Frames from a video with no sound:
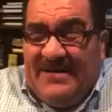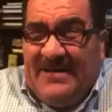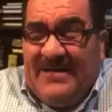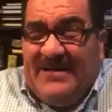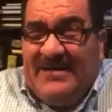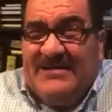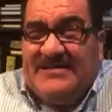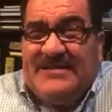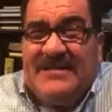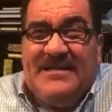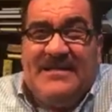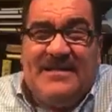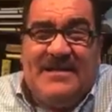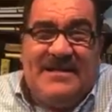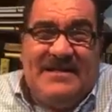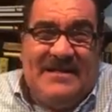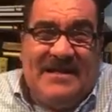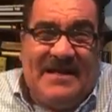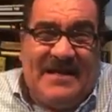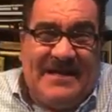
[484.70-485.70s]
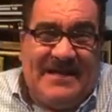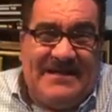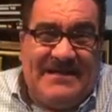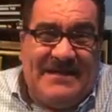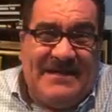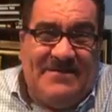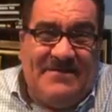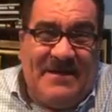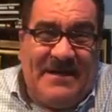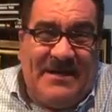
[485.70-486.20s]
Él es el ángel
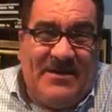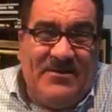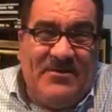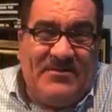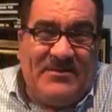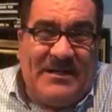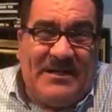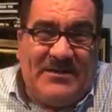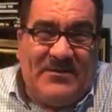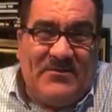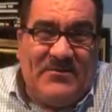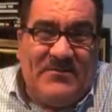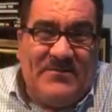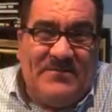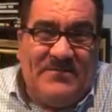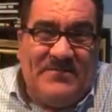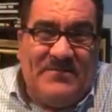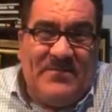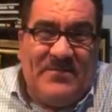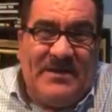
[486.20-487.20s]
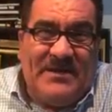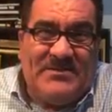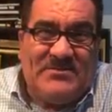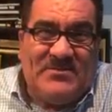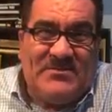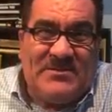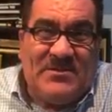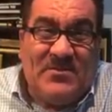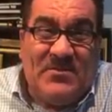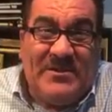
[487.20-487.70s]
del evangelio eterno, por eso
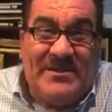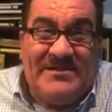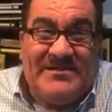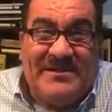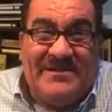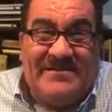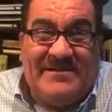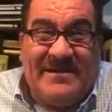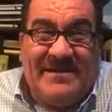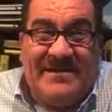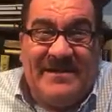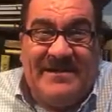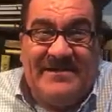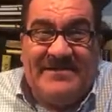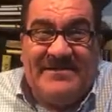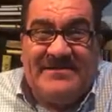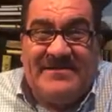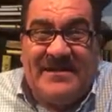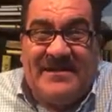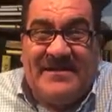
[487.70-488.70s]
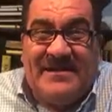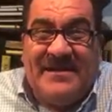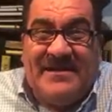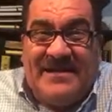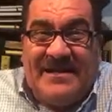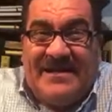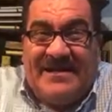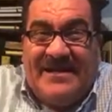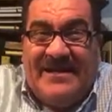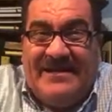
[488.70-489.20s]
se lo dice entre dientes aquí a
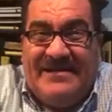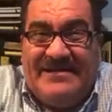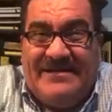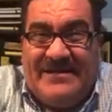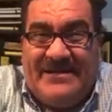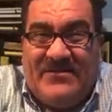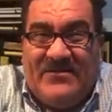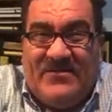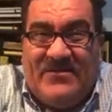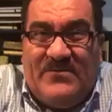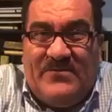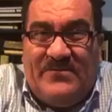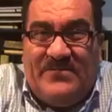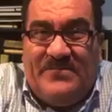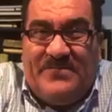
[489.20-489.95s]
la gente, ¿no?